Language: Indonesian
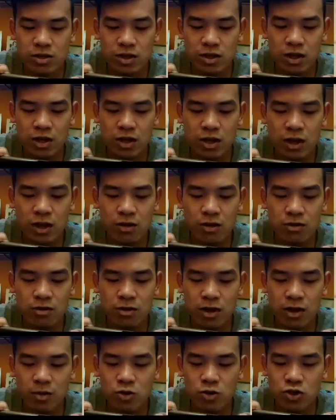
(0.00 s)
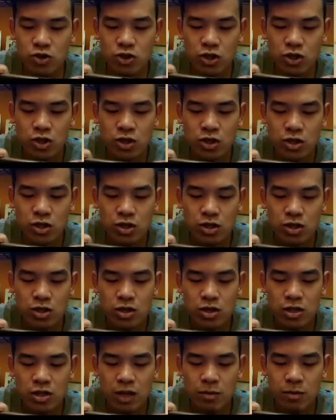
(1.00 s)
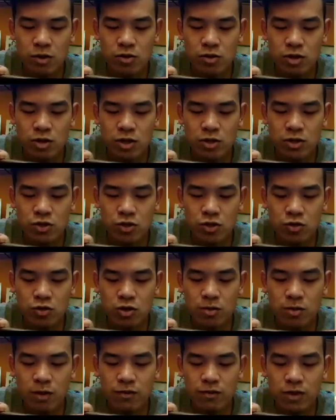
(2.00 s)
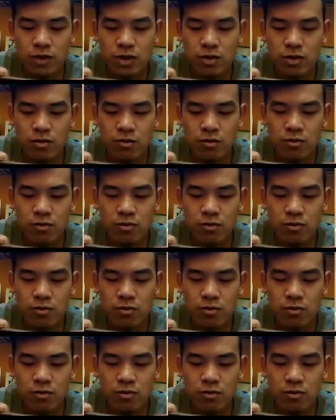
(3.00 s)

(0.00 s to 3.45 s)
si zera ora bos kita ambil dulu nih kita colong nih di buff ini,